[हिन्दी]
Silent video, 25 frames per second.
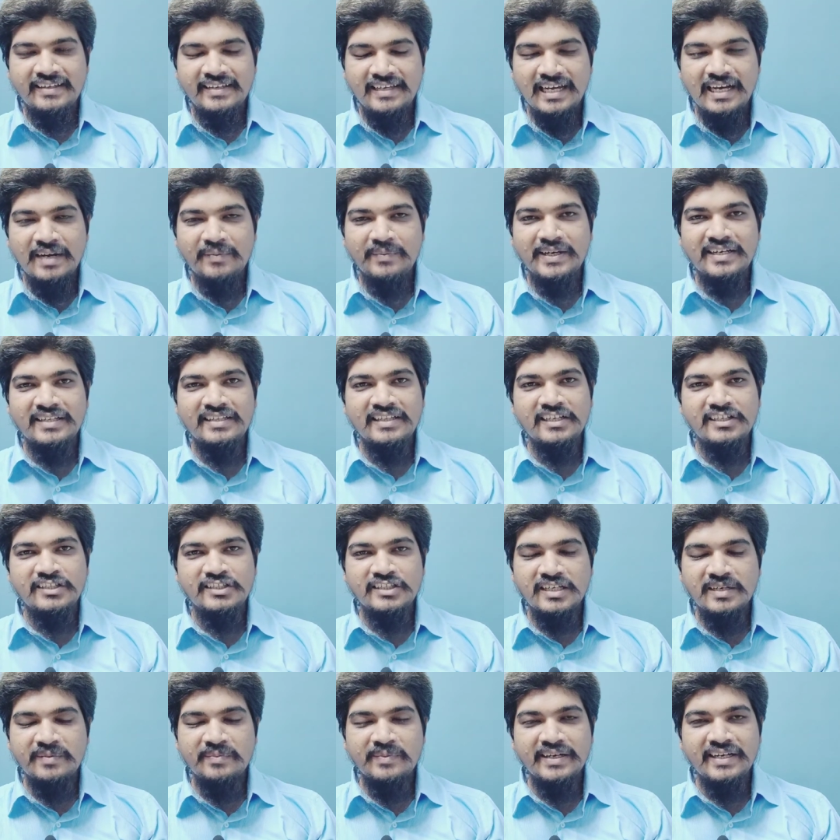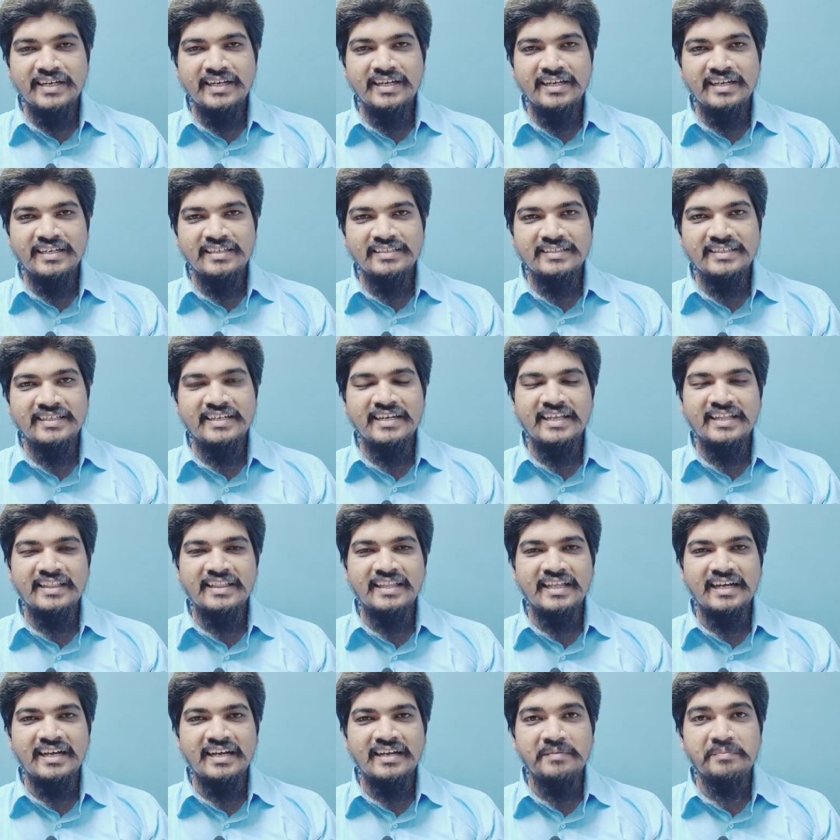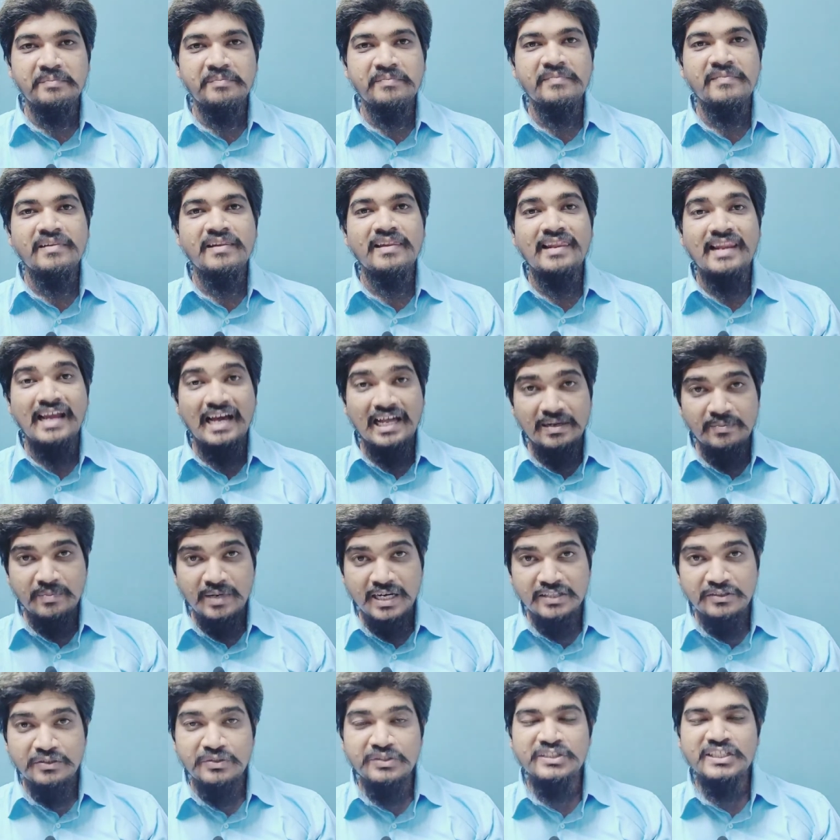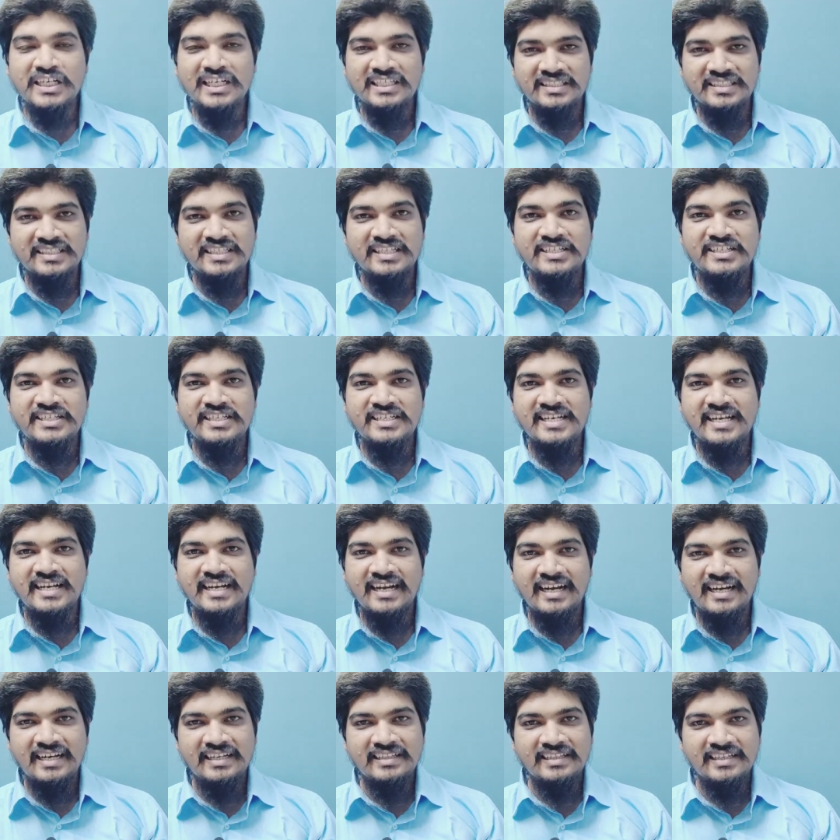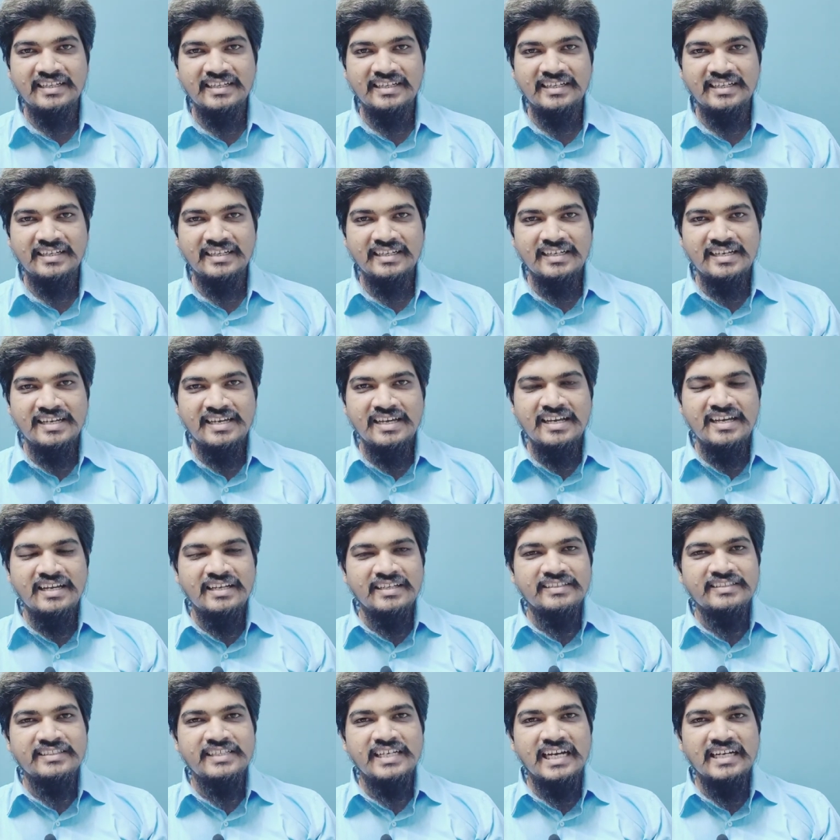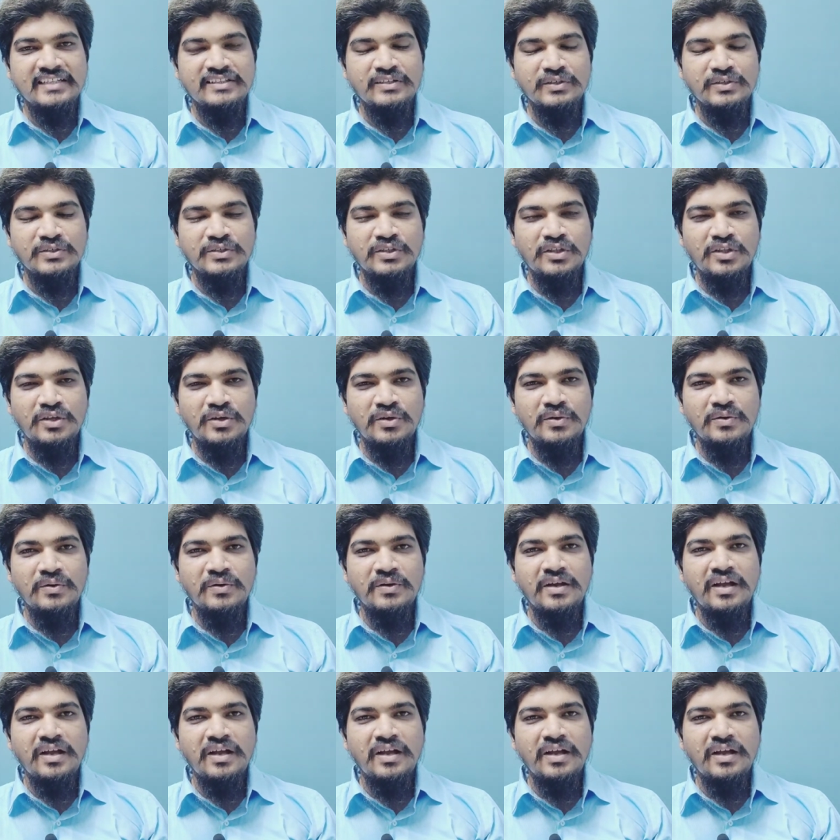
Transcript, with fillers: ये हमारे देश के बड़े ऐसे नेता लाल बहादुर शास्त्री जी ने कहा था जी हाँ दोस्तों